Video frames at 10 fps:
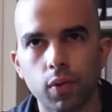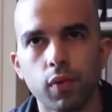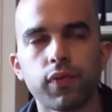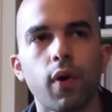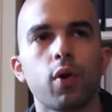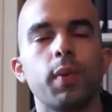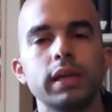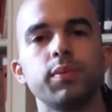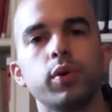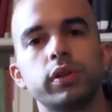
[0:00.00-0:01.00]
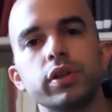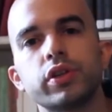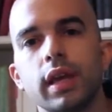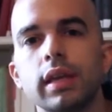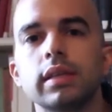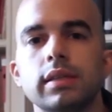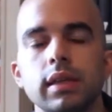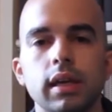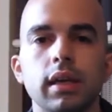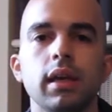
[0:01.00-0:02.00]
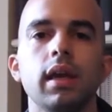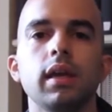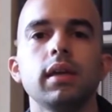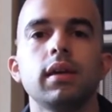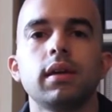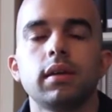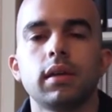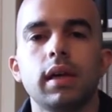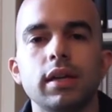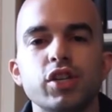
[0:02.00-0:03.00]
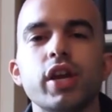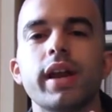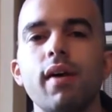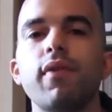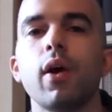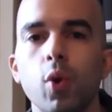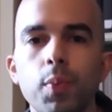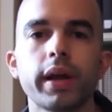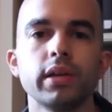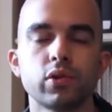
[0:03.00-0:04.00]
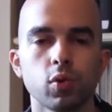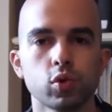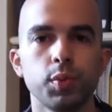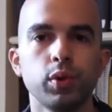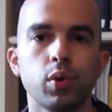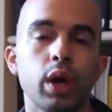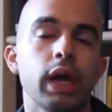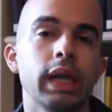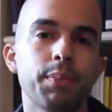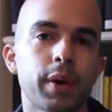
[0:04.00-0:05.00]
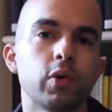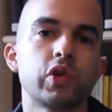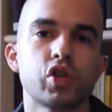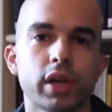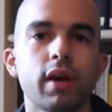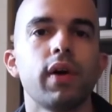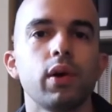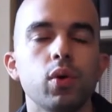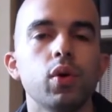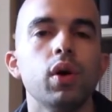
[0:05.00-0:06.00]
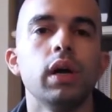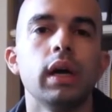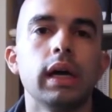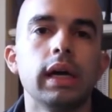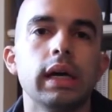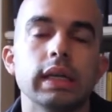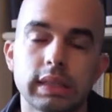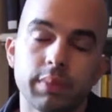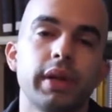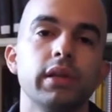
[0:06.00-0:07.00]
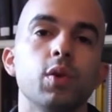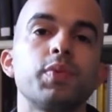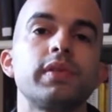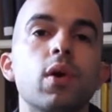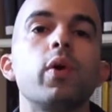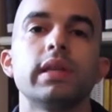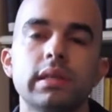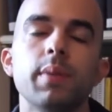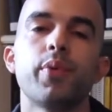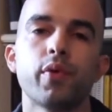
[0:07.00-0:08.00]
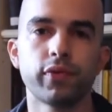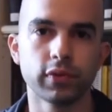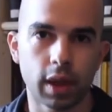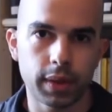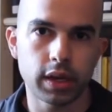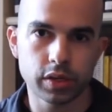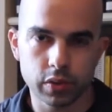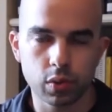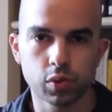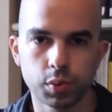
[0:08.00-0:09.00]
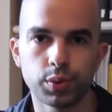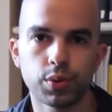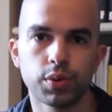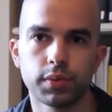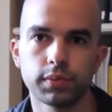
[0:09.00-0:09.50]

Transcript: o foco mais importante tem que ser em gerar valor para esse consumidor. E para conseguir gerar valor, é, esse empreendedor precisa conhecer profundamente esse consumidor.